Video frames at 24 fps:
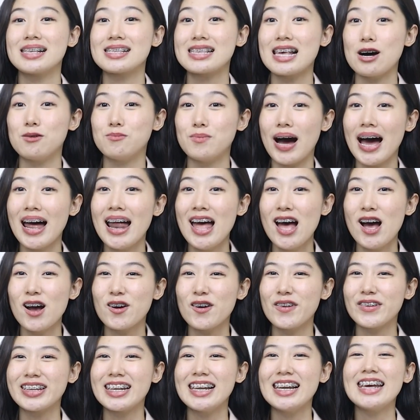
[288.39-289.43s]
อนๆสามารถ
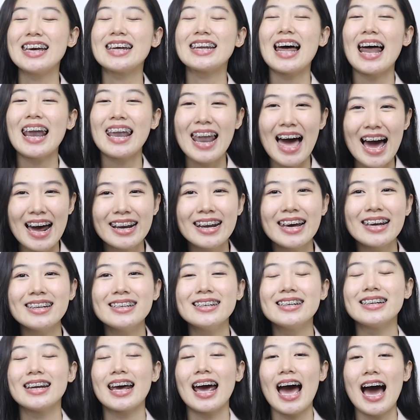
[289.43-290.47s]
กดที่ลิงก์ด้านล่างได้
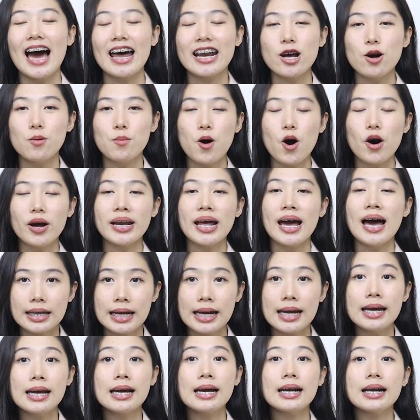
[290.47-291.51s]
เลยนะคะเดี๋ยวพลอยเนี่ย
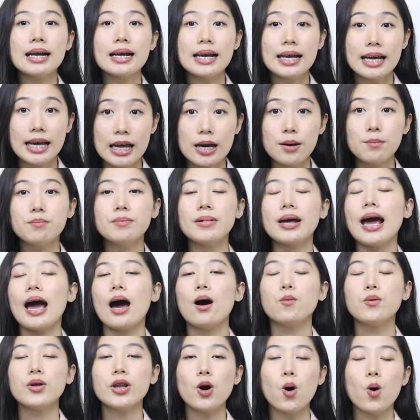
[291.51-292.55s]
ทิ้งคลิปนะ
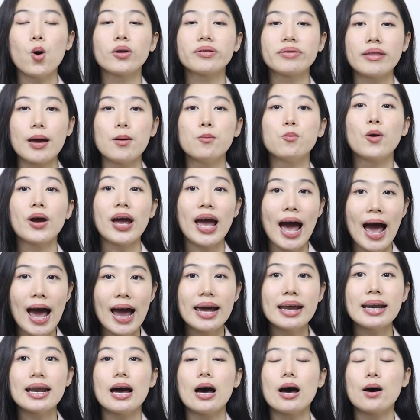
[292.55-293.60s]
คะวิดีโอเต็มไว้
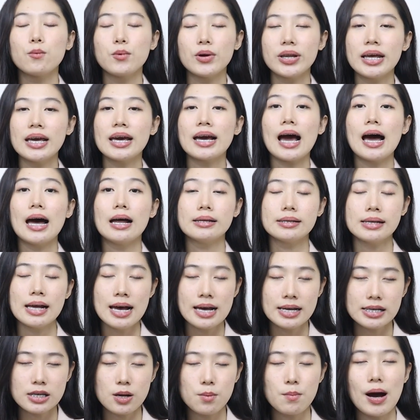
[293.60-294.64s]
ให้นะวิธีการ
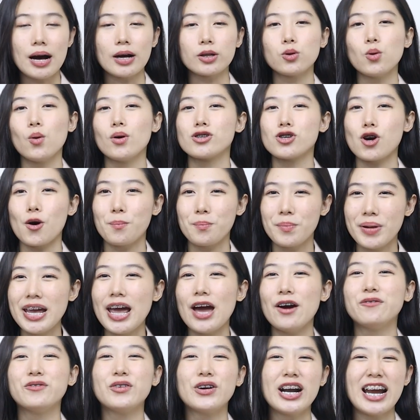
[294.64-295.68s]
สมัครตัว
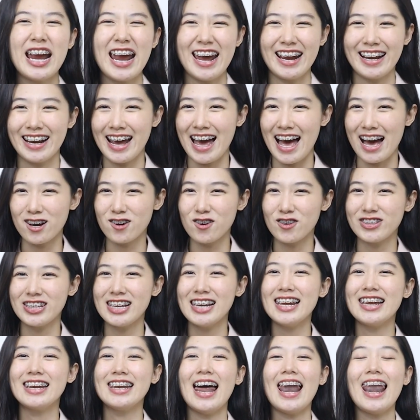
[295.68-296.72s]
Shopee Affiliate นะคะกด
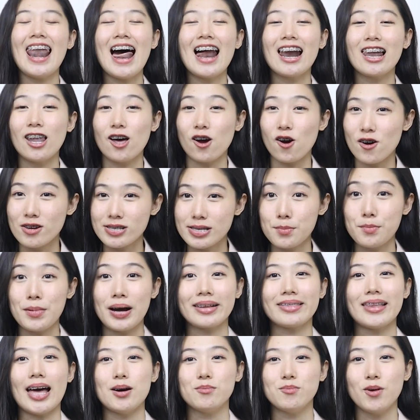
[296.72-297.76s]
ที่ลิงก์ด้านล่างแล้วก็ส
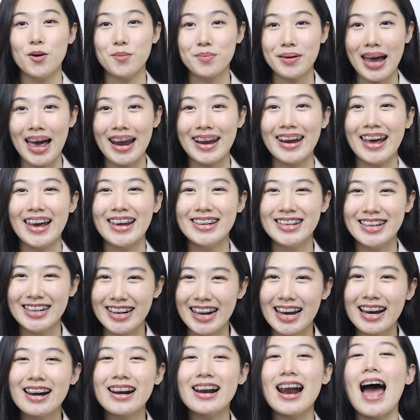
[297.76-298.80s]
มัครตามพร้อมกันได้เลย
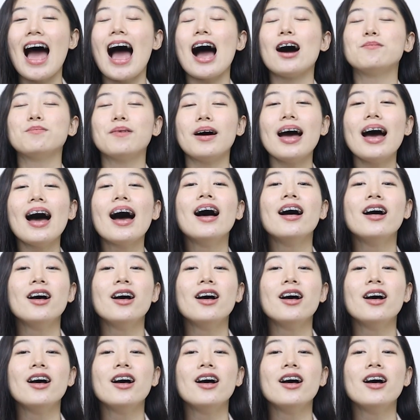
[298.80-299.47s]
นะครับอ่ะ